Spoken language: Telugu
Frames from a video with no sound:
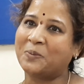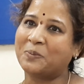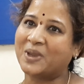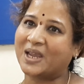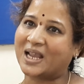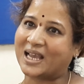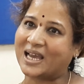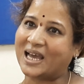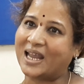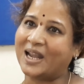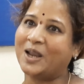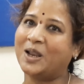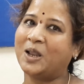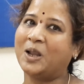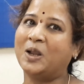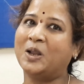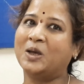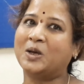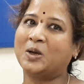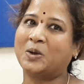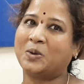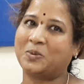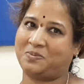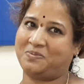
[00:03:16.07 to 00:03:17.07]
మీ
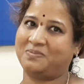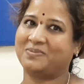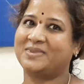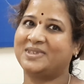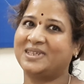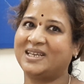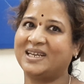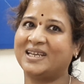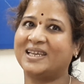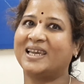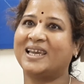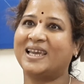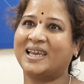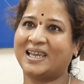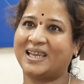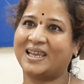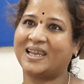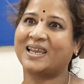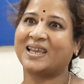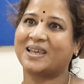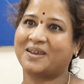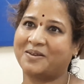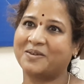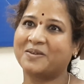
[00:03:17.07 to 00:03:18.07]
కళ్ళల్లో తిరిగే
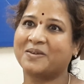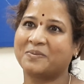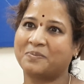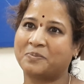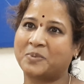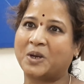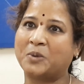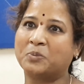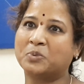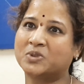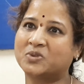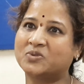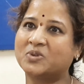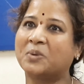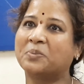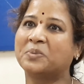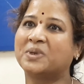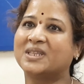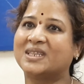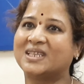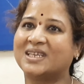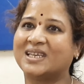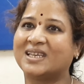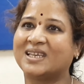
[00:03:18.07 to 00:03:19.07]
ప్రభుత్వం
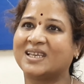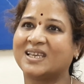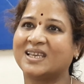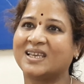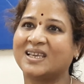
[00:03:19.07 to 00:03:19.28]
ఇది